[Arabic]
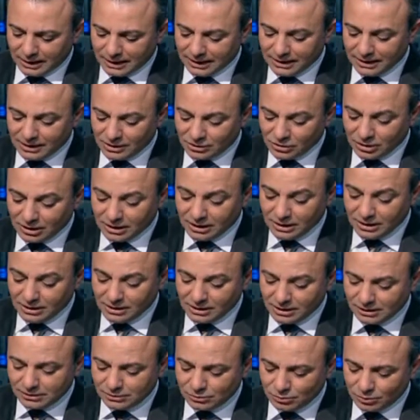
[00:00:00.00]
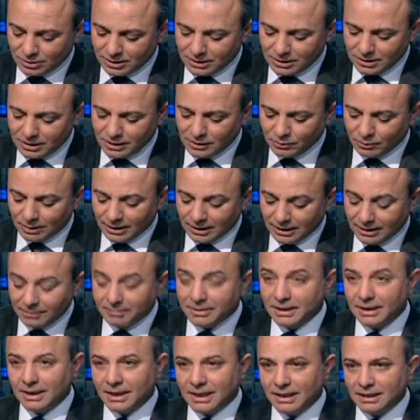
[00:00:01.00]
اللاجئين السوريين
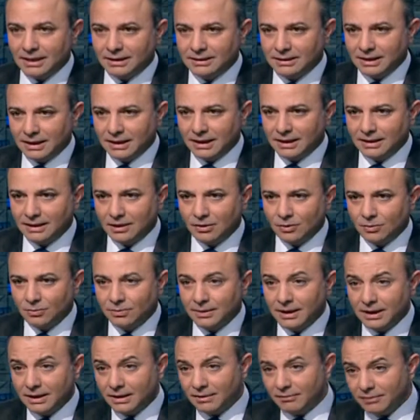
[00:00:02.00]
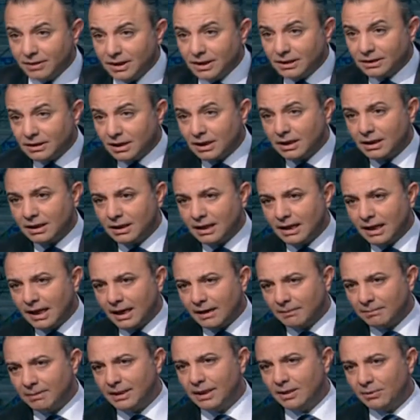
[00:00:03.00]
والعبء على الداخل اللبناني في إطار
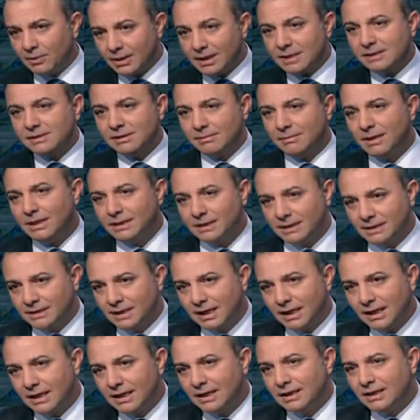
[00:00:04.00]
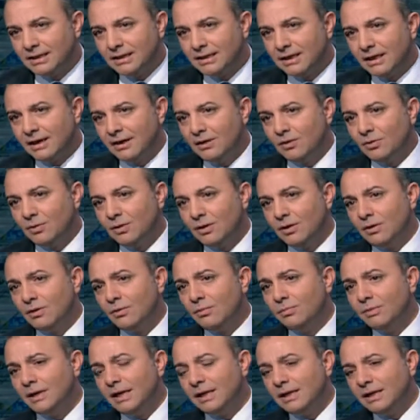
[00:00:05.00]
الأعباء والأزمات الداخلية
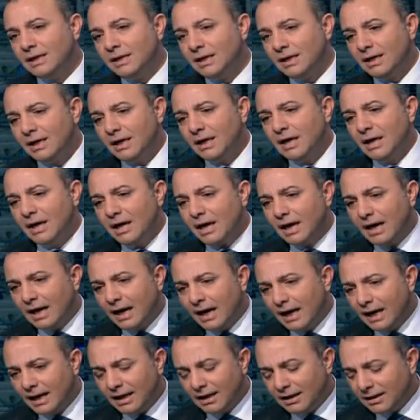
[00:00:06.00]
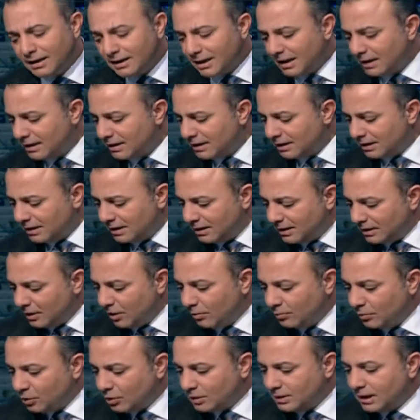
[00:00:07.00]
اللبنانية هل يعني
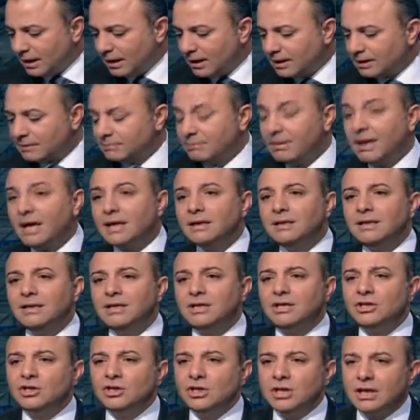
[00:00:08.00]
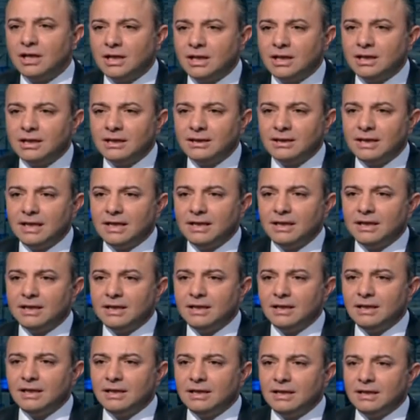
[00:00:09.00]
اليوم يتخذ بعض الإجراءات يلي
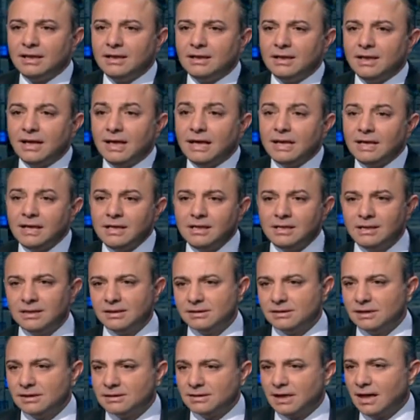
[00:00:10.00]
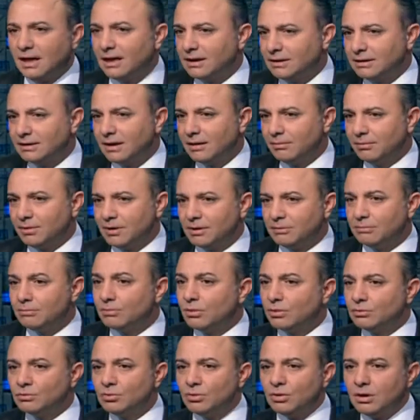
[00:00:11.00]
هي أنية إذا صح التعبير
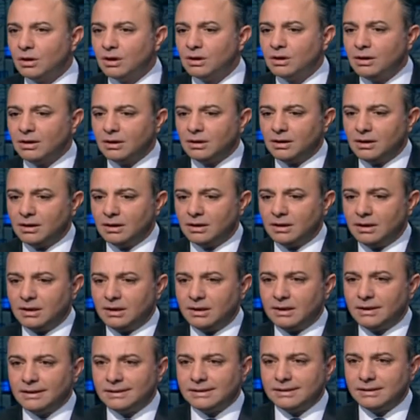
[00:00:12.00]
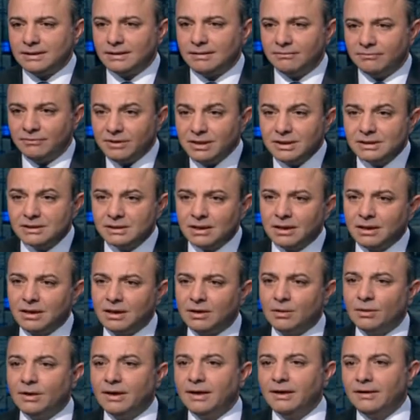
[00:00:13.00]
موضوع آه، الفيزا
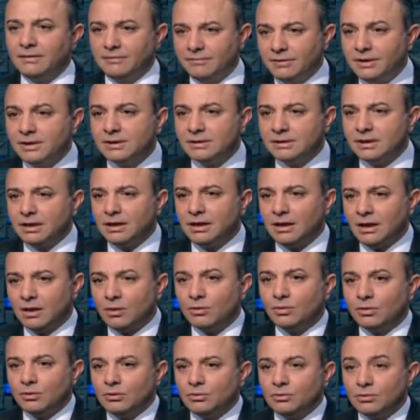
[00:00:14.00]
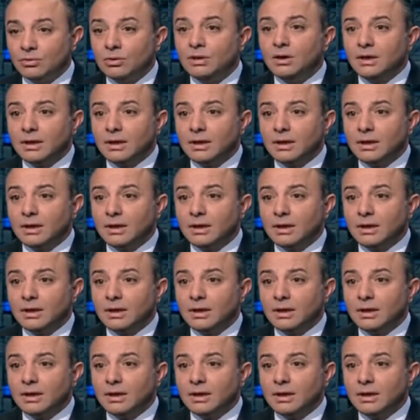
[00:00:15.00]
أو غير فيزا أو أنه